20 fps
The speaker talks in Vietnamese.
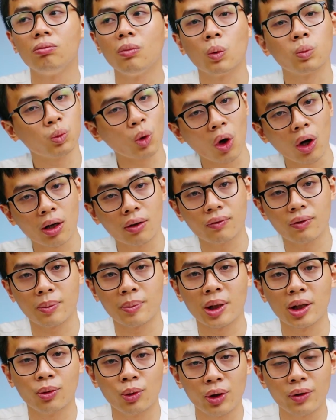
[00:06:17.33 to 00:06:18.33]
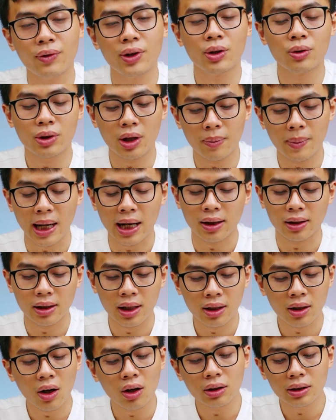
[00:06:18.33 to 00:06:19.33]
một tuần và mình review cho bạn
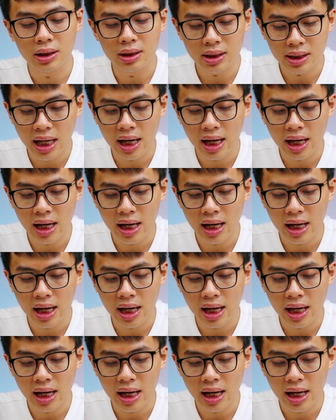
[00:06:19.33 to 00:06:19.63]
để coi thử